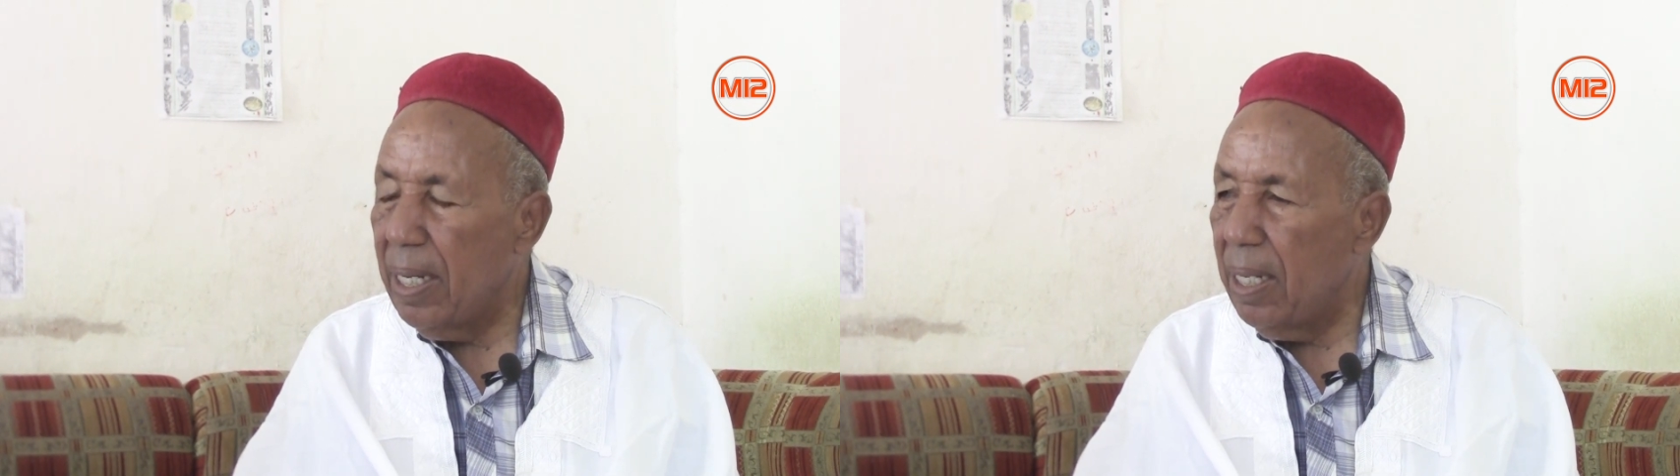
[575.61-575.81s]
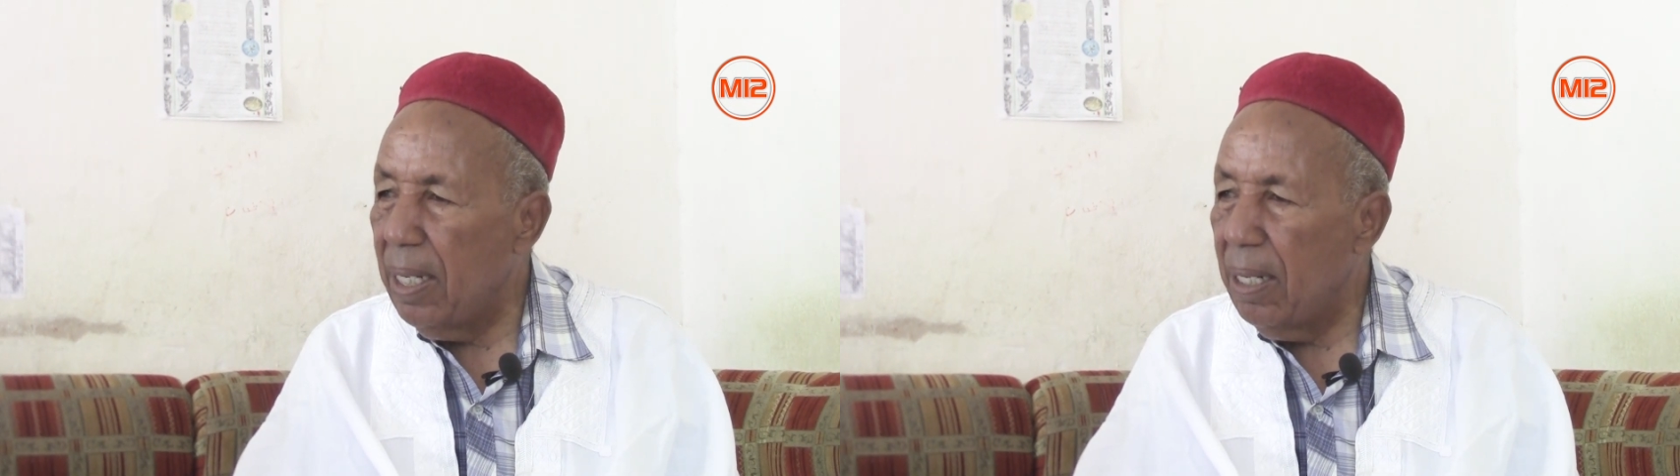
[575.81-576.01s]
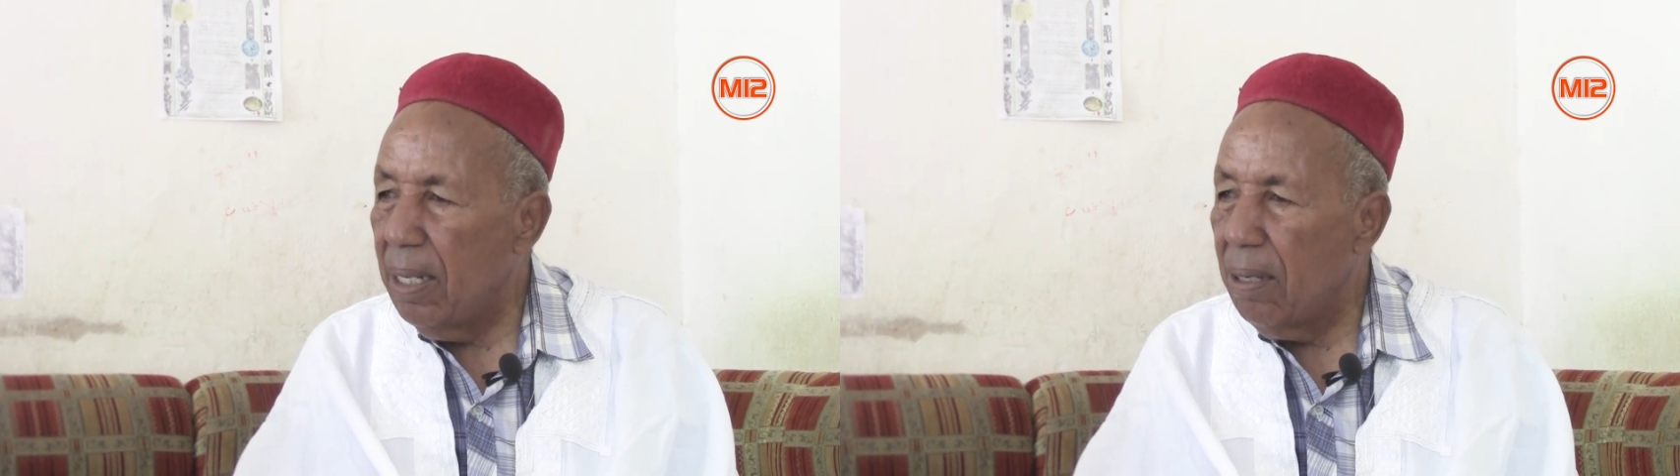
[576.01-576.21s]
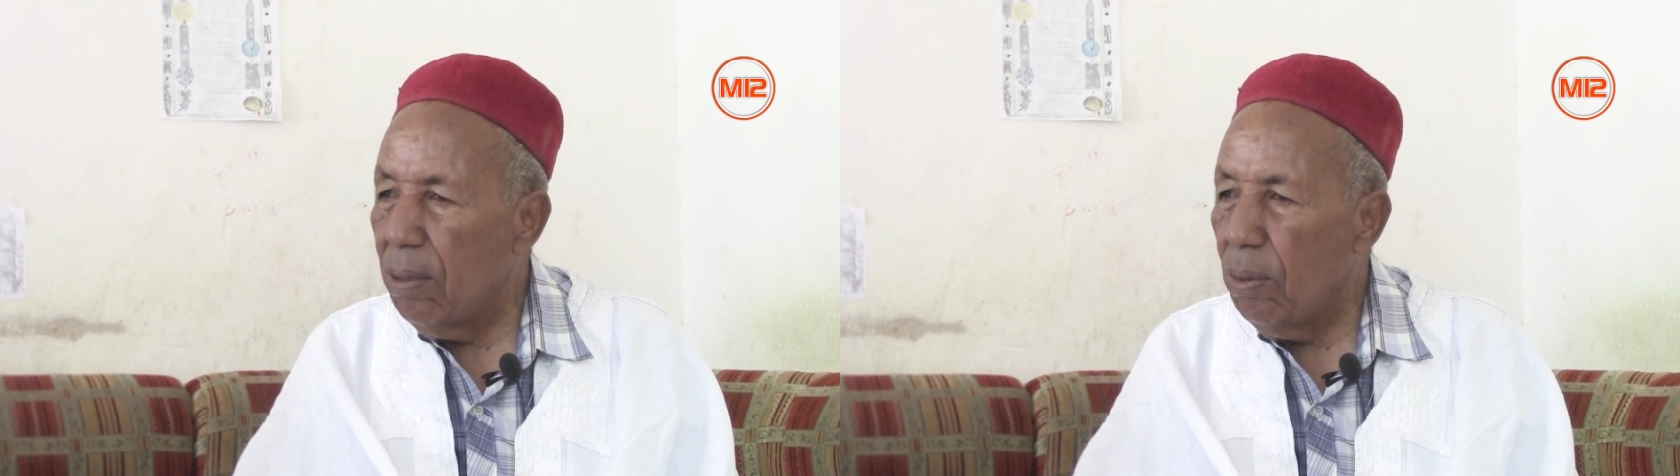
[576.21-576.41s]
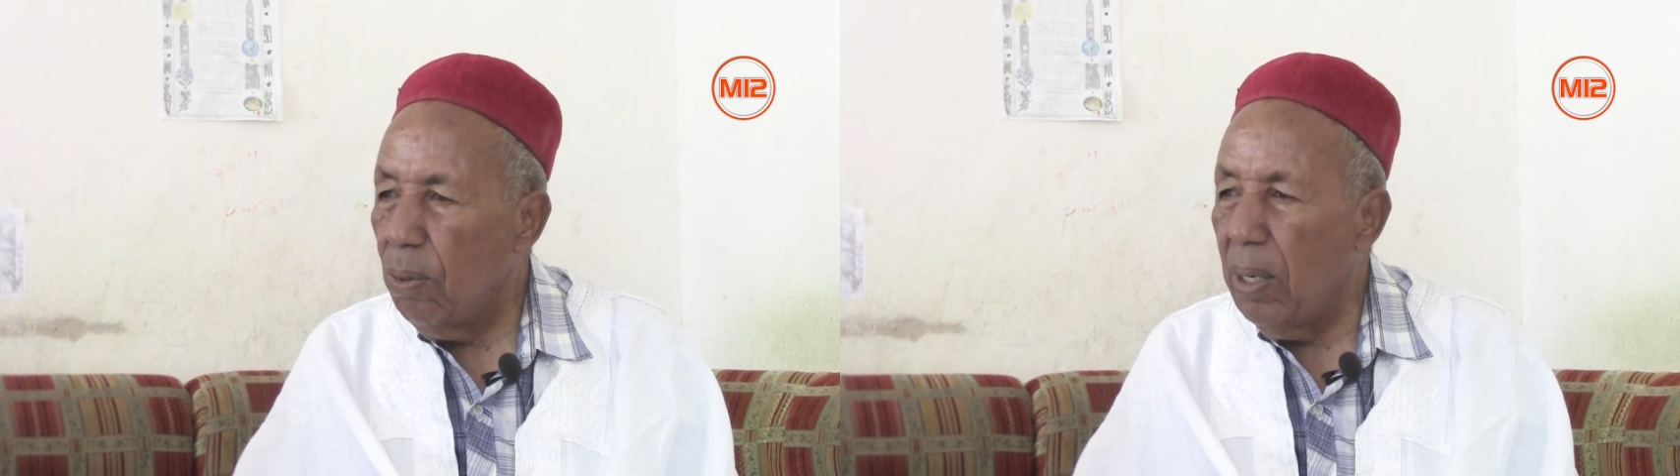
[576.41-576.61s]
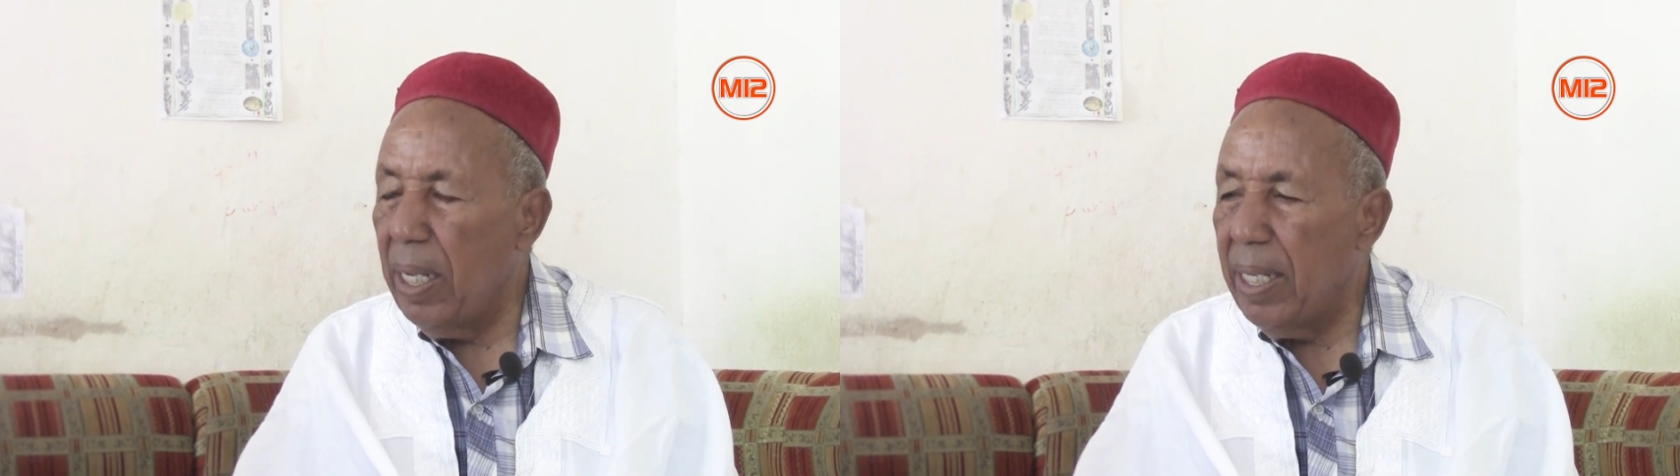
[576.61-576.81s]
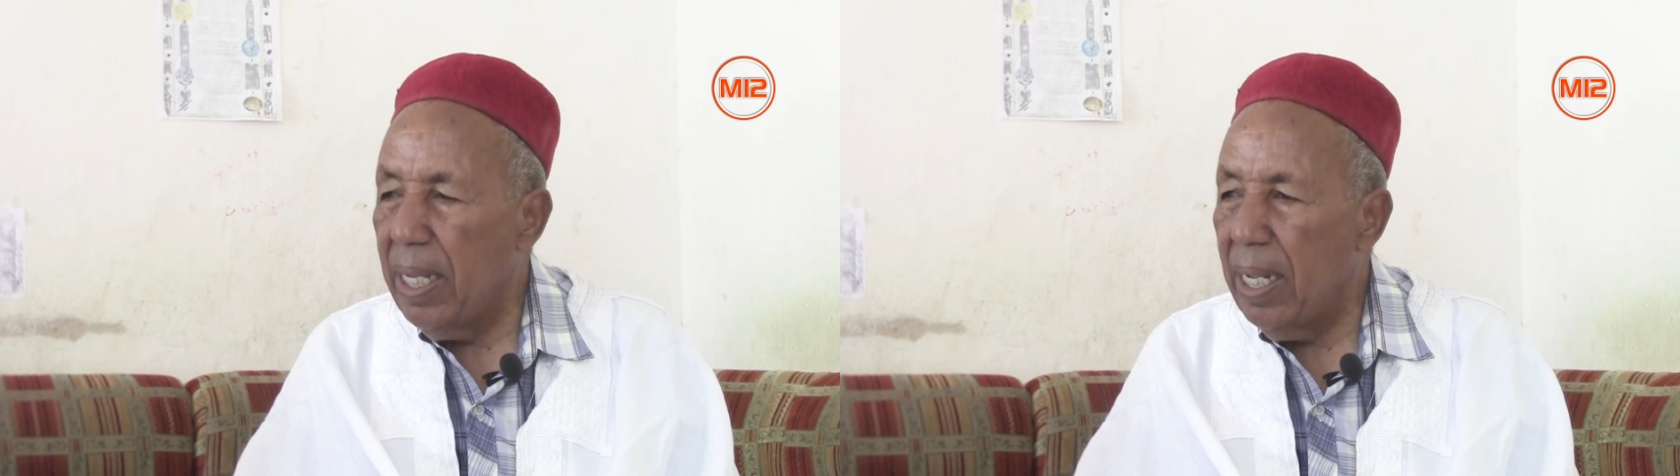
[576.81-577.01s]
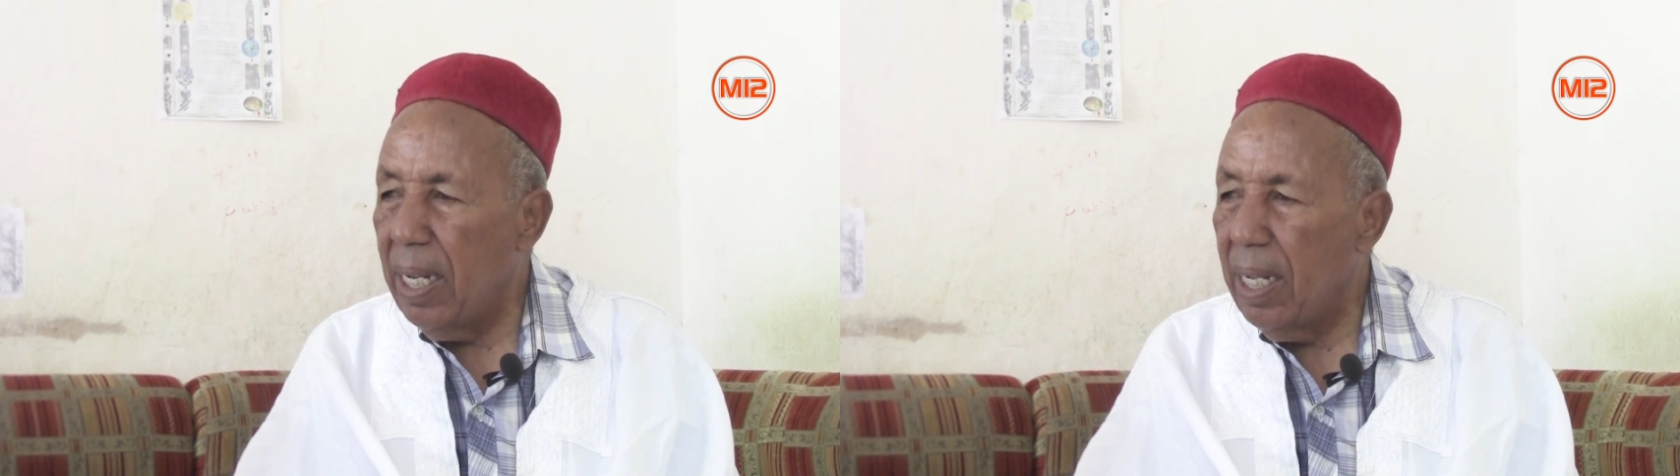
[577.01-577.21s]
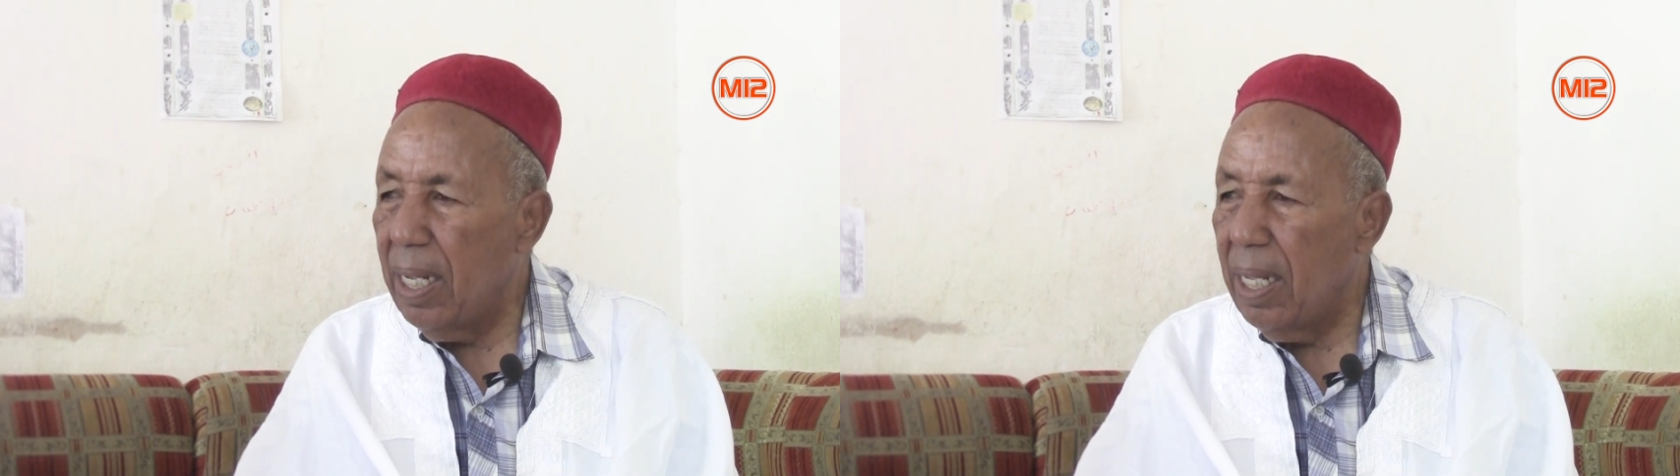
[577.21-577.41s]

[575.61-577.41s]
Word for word: هنا وهي